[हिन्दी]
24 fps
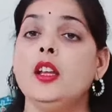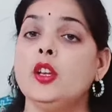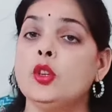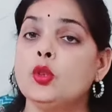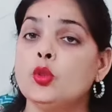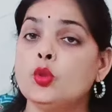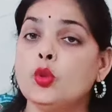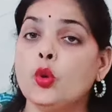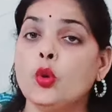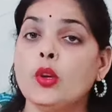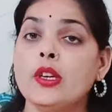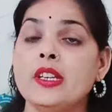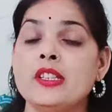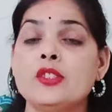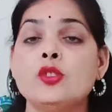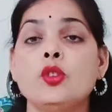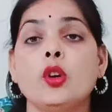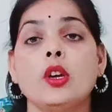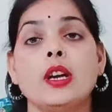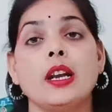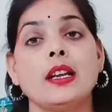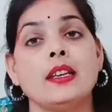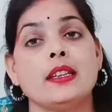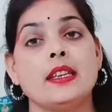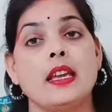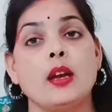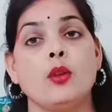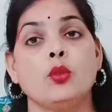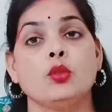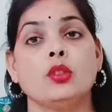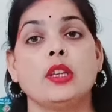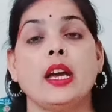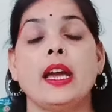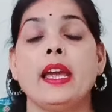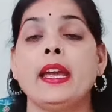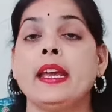तो इस दौरान क्या
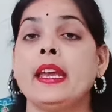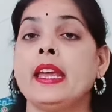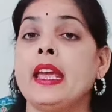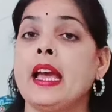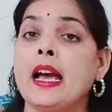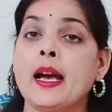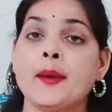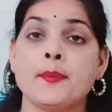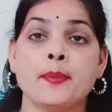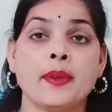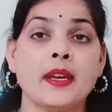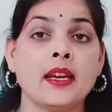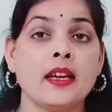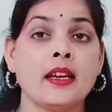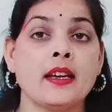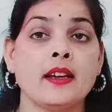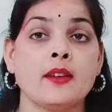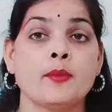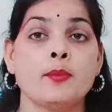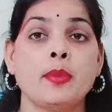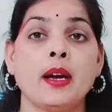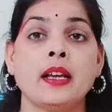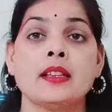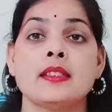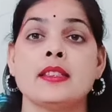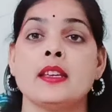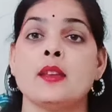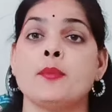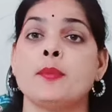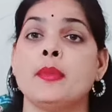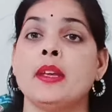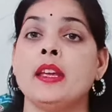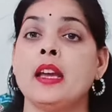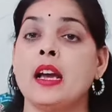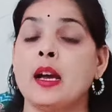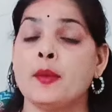होता है कि आपके गर्भाशय
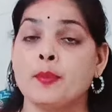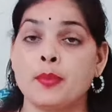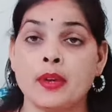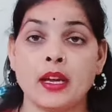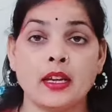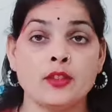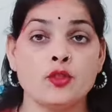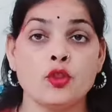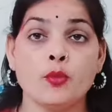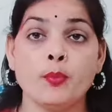में आपका जो